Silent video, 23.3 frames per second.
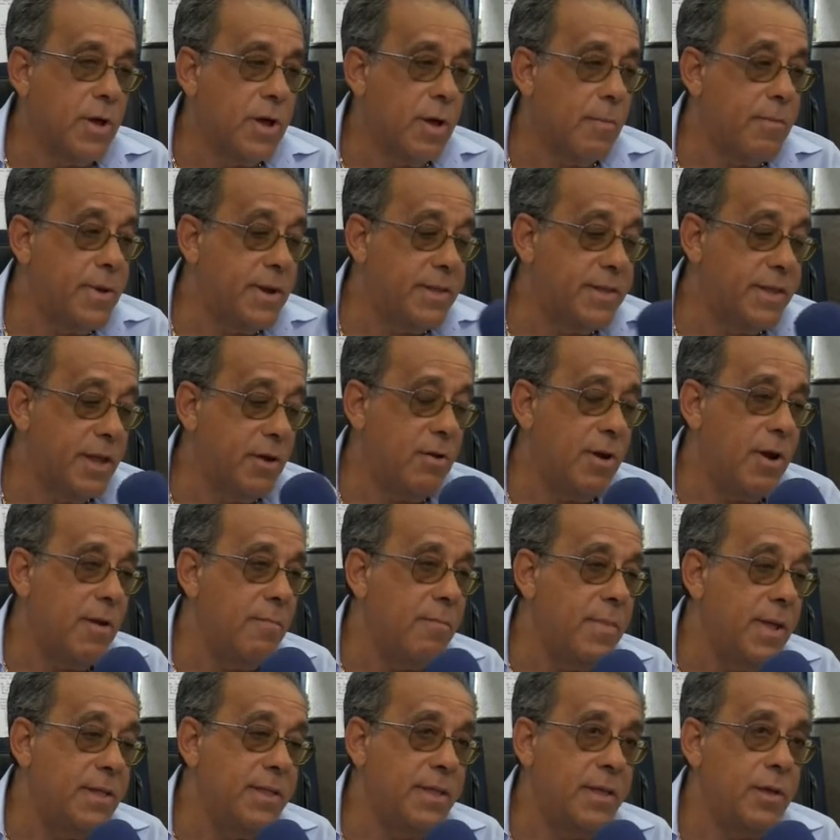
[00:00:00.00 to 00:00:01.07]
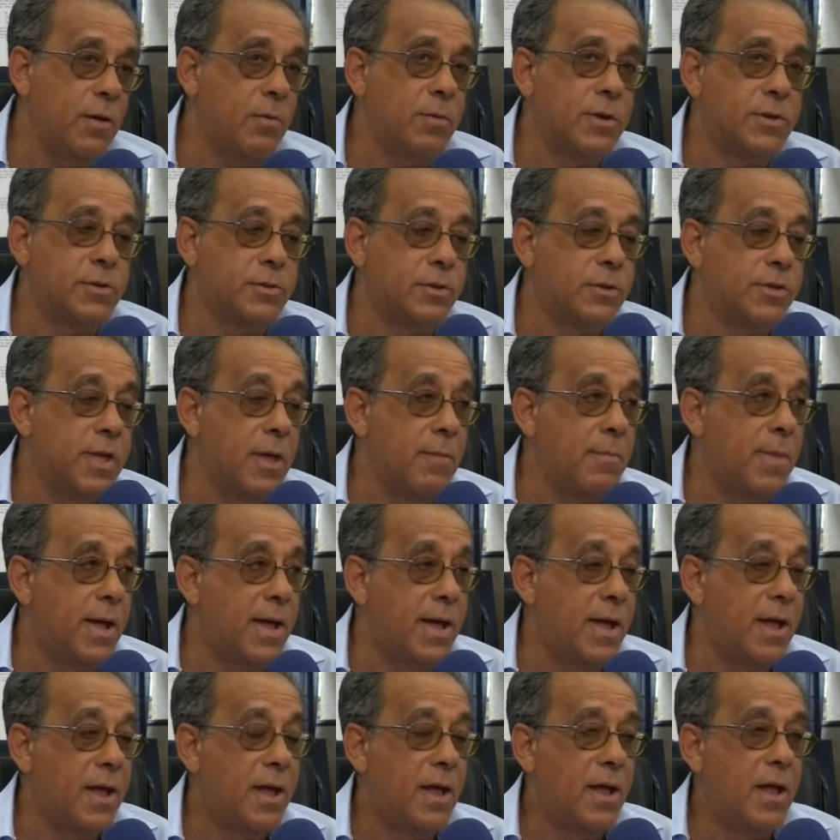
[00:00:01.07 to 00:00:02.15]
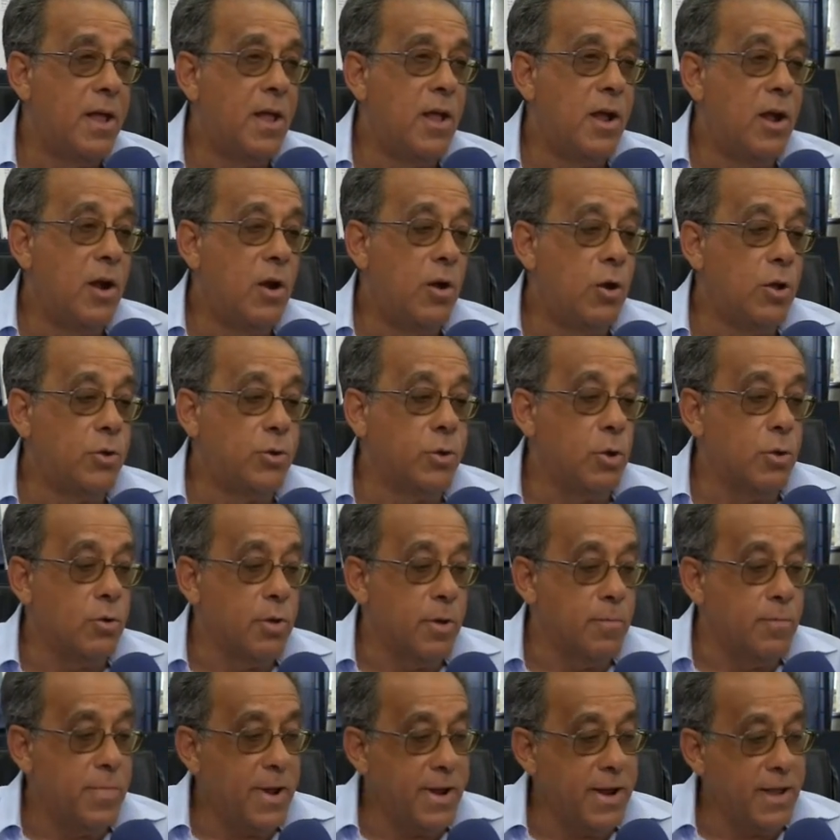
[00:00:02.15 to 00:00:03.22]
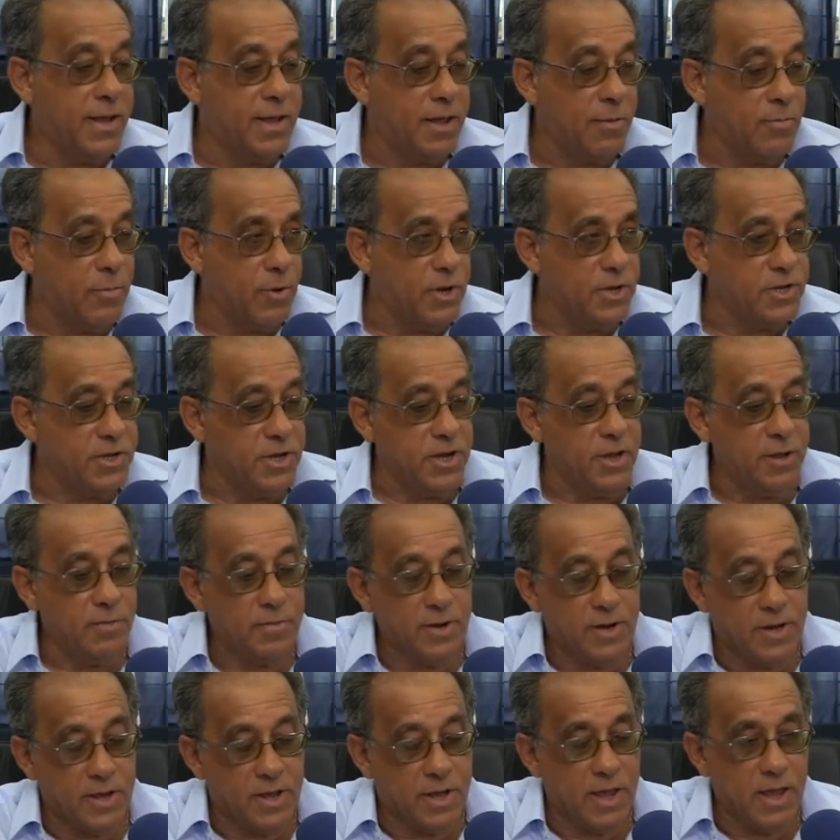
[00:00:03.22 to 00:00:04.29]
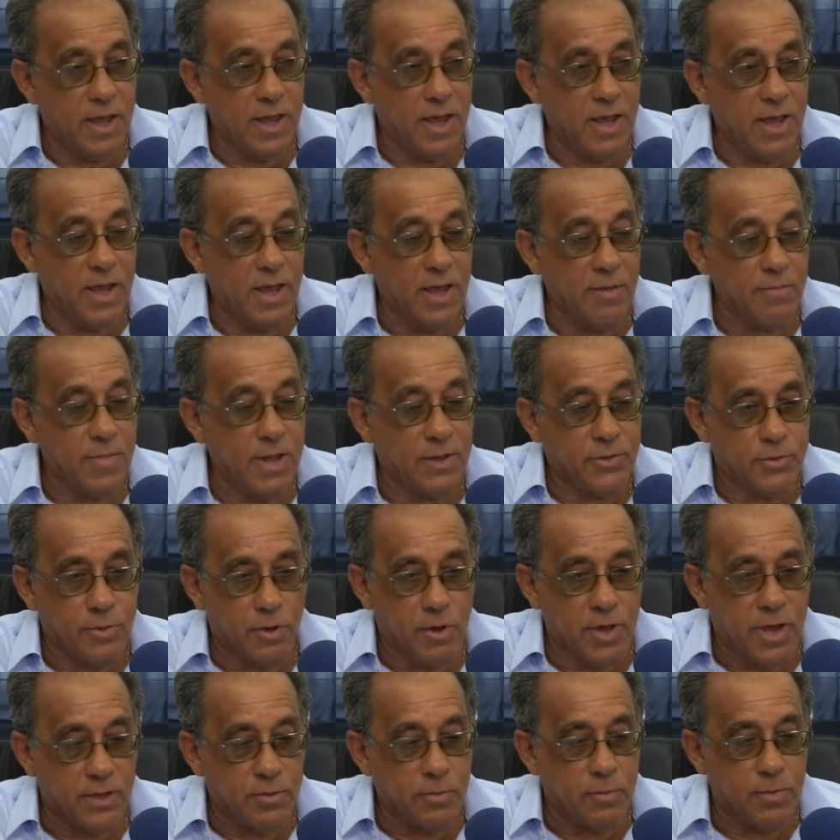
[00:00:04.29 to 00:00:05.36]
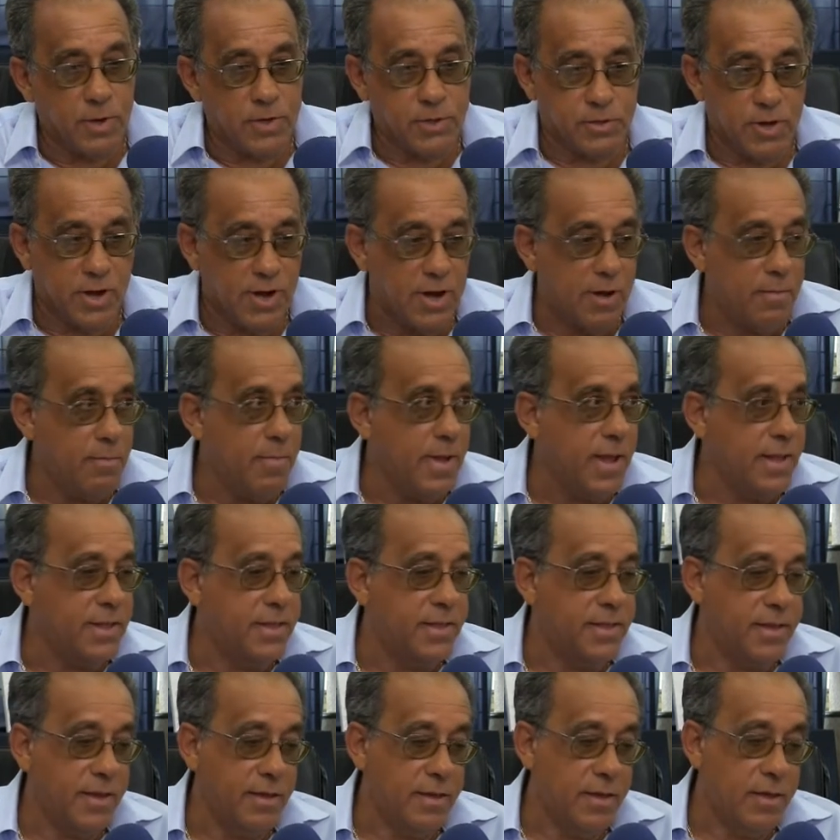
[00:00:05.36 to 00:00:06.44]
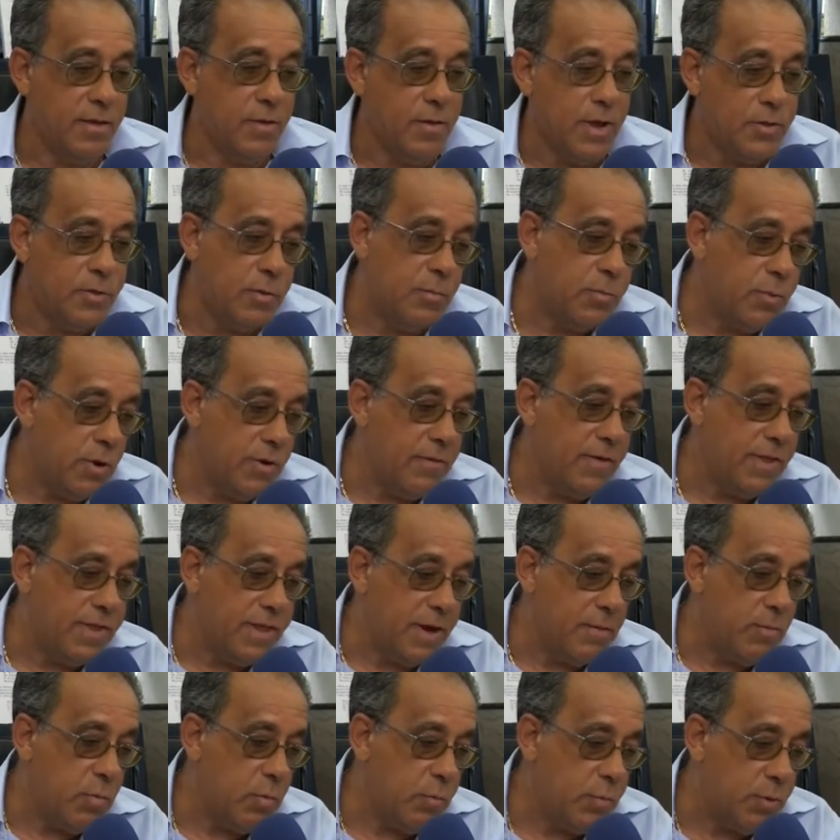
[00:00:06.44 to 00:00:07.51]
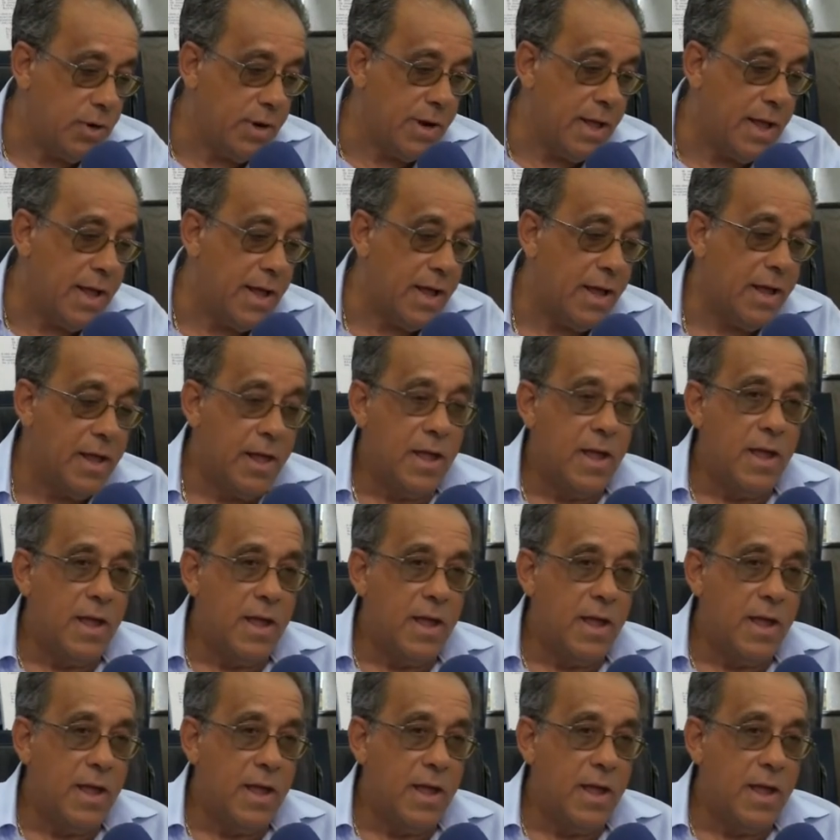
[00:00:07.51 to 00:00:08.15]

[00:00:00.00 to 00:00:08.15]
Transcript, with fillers: Tocca Particolarmente io questo tema lo tocco in parecchie poesie perché mi ha toccato personalmente, in quanto poi vedremo più là,